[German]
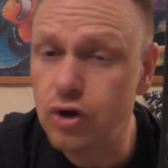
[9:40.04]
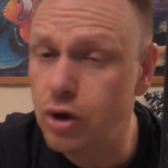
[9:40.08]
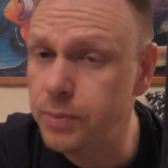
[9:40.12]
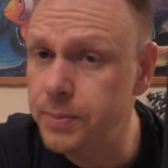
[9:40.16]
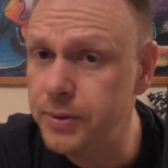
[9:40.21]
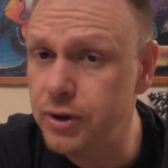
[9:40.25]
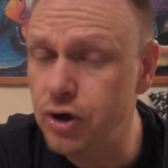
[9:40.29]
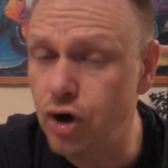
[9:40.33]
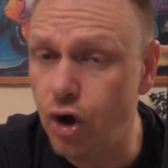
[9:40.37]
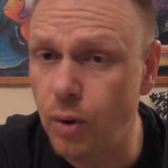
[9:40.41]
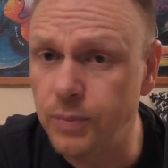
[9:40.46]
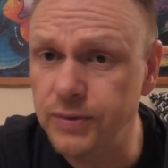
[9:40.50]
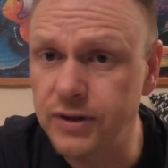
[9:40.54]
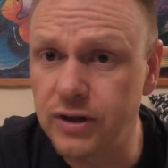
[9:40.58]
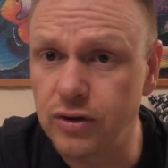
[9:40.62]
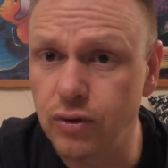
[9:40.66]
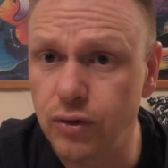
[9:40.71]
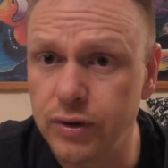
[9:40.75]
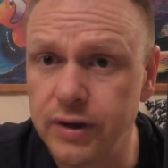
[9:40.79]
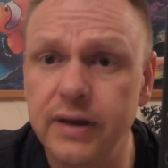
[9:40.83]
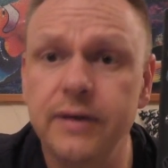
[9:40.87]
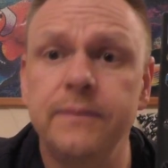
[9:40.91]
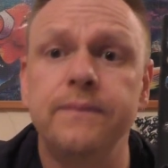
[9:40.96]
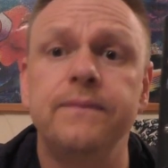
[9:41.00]
Dort bekommt sie eine
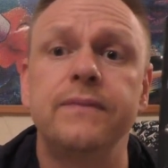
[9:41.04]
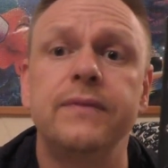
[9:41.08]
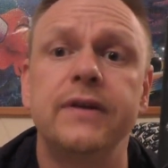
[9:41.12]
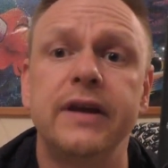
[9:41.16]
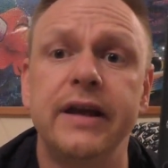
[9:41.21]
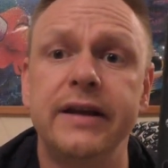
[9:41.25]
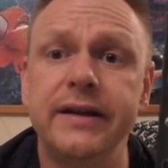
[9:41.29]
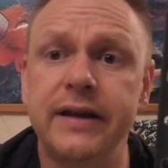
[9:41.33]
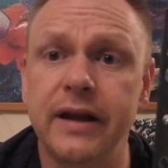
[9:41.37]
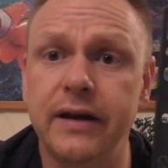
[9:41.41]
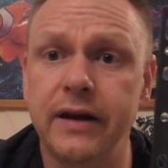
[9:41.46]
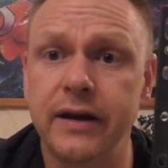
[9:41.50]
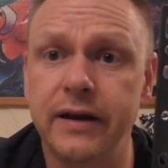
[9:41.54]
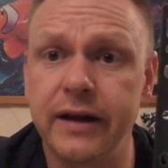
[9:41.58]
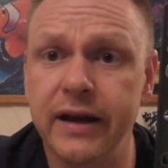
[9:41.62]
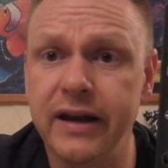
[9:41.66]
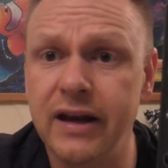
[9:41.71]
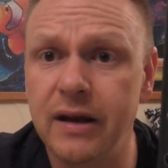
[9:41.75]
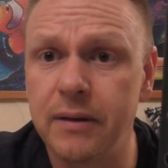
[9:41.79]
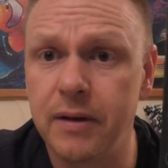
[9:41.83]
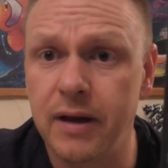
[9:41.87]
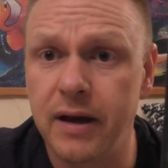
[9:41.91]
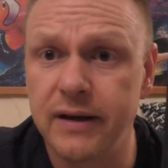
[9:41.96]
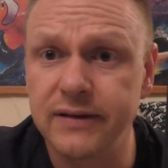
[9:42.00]
neue
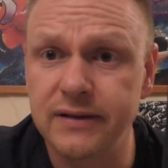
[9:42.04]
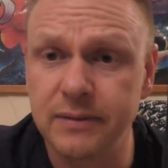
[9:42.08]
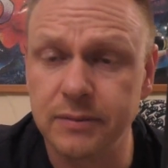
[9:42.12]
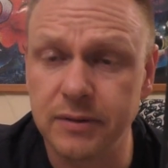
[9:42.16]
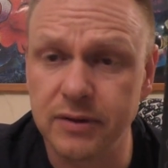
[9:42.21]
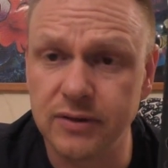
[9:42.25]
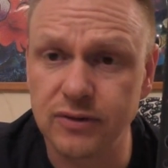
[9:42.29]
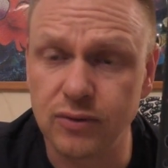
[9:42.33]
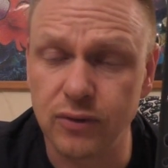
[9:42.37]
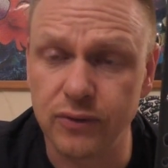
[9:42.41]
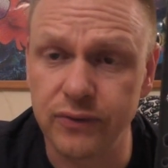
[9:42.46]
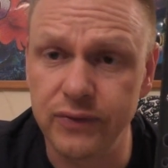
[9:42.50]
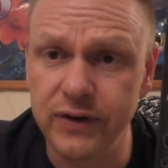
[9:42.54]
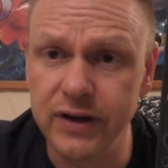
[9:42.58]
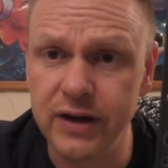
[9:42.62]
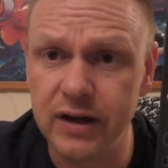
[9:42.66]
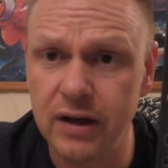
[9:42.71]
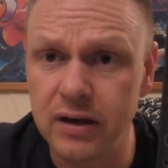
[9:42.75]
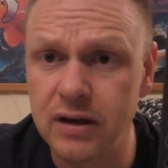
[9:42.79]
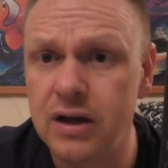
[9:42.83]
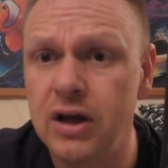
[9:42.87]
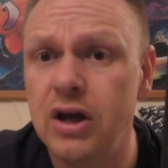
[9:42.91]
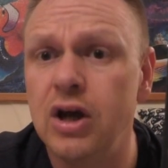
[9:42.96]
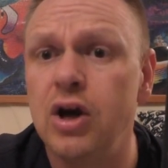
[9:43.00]
Identität, die heißt sie dann Sophie
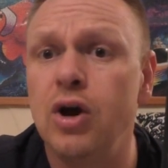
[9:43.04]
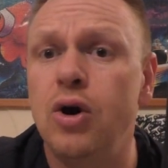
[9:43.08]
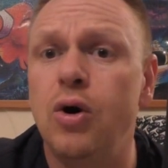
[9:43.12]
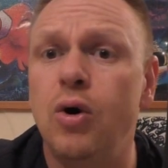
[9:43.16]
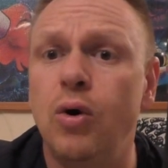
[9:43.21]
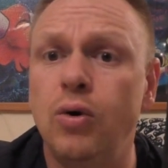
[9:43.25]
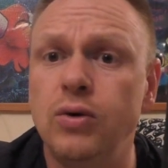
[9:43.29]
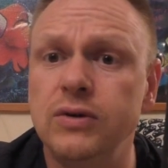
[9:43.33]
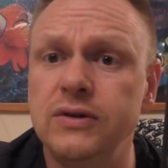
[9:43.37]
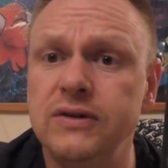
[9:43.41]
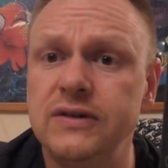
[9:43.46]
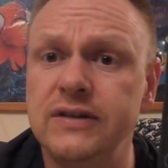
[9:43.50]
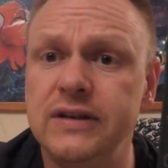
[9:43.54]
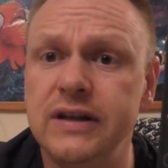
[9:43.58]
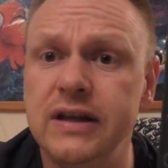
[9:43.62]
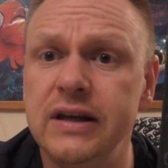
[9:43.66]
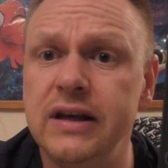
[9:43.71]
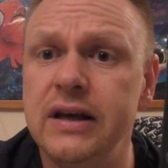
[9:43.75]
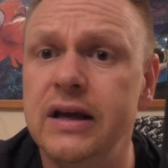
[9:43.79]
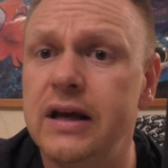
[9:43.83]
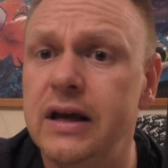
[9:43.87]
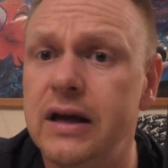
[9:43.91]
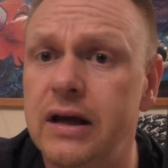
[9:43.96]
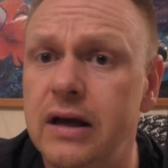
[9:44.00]
dann und
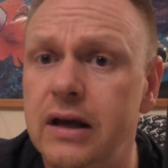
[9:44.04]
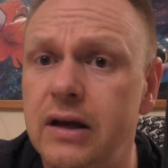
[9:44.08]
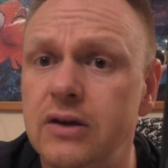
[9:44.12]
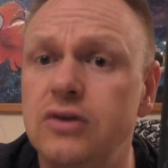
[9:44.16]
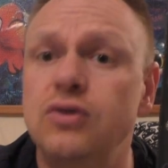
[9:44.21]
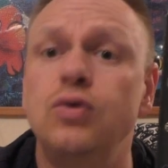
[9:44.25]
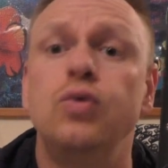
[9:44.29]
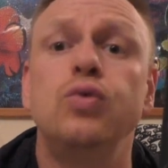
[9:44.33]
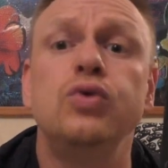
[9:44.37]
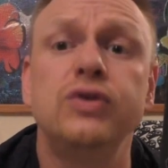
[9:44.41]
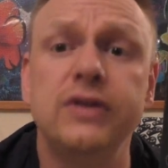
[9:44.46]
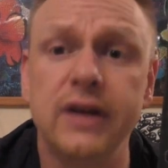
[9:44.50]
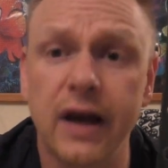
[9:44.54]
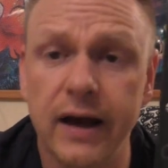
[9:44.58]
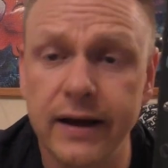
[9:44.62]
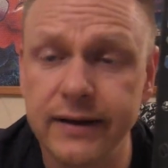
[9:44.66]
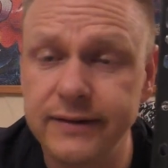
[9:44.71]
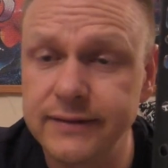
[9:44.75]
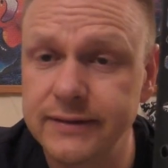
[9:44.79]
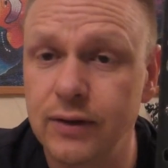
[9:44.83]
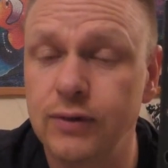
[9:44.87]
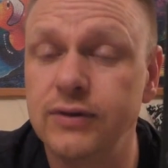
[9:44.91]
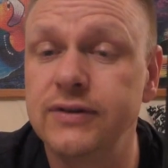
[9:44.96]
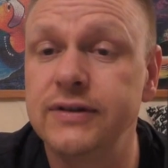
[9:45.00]
sie, Susi
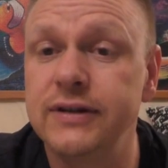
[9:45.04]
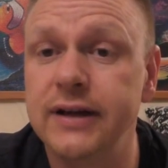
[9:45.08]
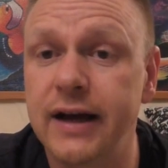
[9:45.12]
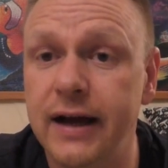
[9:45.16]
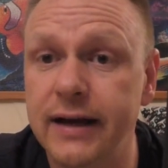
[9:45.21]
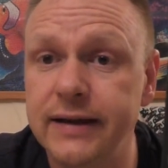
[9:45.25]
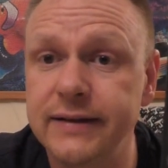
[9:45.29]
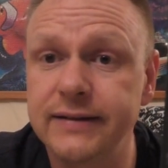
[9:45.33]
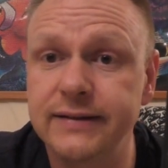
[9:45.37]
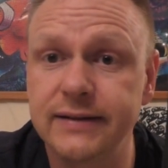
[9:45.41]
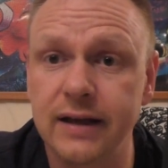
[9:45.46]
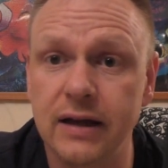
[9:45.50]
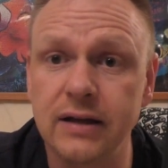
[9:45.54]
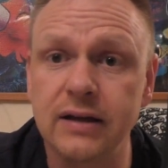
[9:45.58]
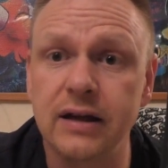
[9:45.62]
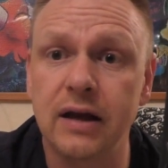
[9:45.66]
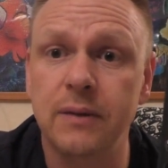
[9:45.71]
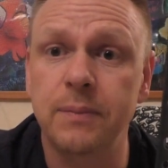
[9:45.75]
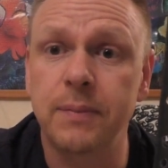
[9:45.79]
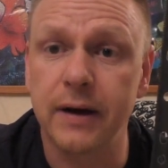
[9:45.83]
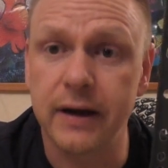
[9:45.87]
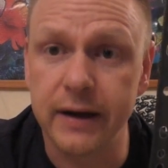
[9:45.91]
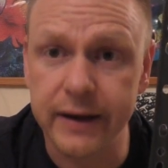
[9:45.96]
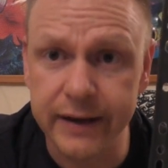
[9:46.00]
heißt sie und sie reist dann
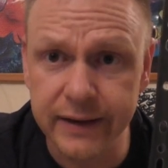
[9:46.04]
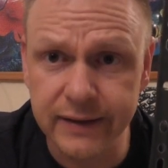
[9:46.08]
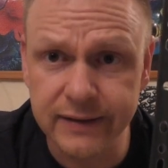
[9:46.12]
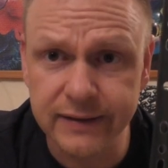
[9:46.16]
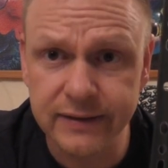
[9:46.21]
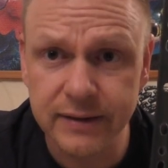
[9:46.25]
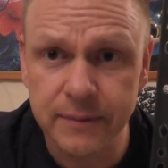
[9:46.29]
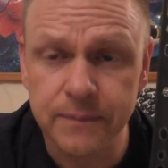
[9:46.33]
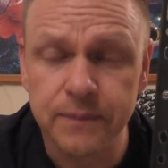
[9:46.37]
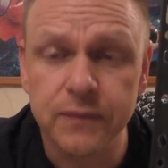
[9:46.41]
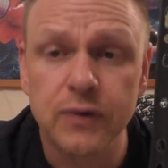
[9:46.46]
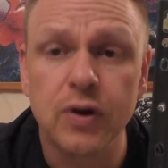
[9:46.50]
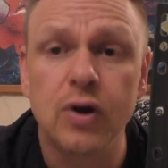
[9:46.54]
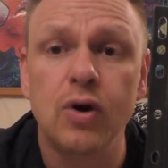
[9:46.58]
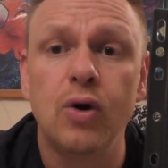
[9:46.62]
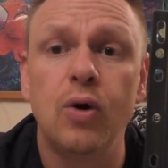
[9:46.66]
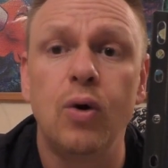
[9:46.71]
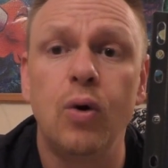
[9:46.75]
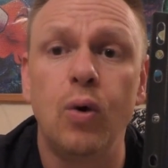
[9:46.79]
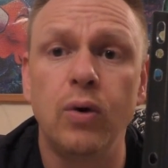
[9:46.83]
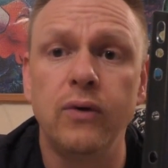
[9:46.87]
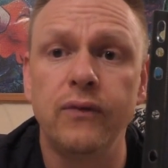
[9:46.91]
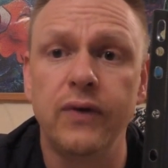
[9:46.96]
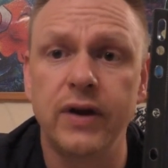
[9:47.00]
nach Paris
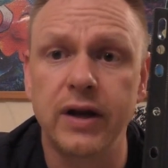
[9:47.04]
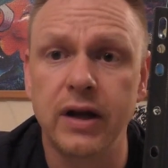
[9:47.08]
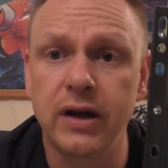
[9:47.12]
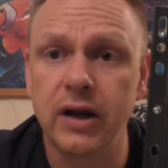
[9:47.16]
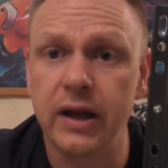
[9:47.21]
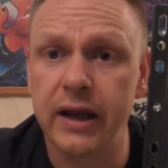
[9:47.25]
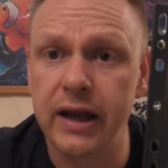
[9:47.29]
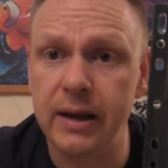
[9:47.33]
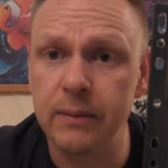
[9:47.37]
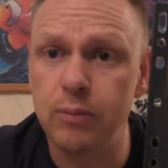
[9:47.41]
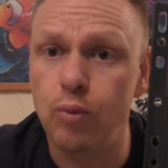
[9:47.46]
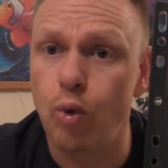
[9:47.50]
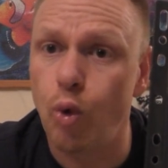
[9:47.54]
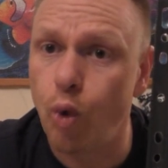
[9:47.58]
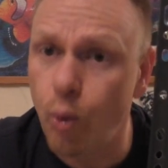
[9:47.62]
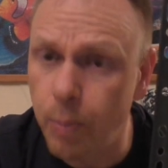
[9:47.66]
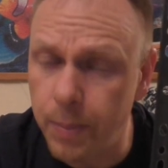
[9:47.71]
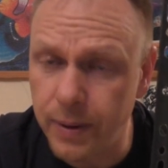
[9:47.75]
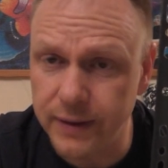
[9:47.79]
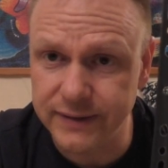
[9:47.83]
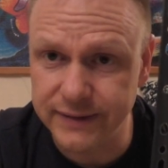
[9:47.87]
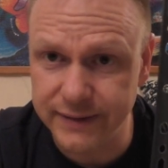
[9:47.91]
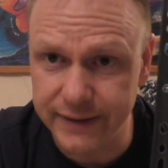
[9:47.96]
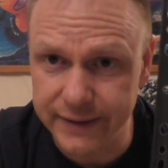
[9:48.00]
und wird dann eben
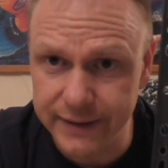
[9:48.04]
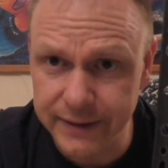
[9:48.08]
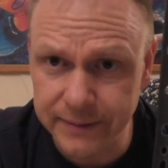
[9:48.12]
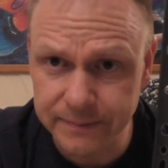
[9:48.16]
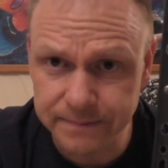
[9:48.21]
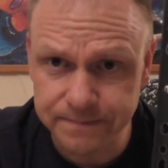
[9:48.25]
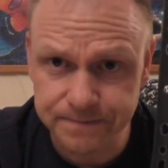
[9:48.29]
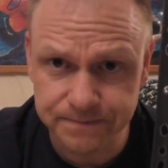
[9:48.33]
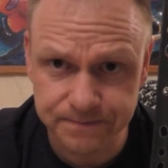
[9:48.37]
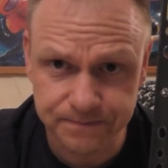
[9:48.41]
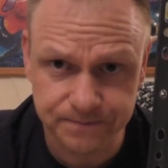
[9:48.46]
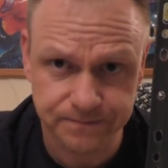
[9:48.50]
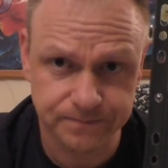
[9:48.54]
Opernsänger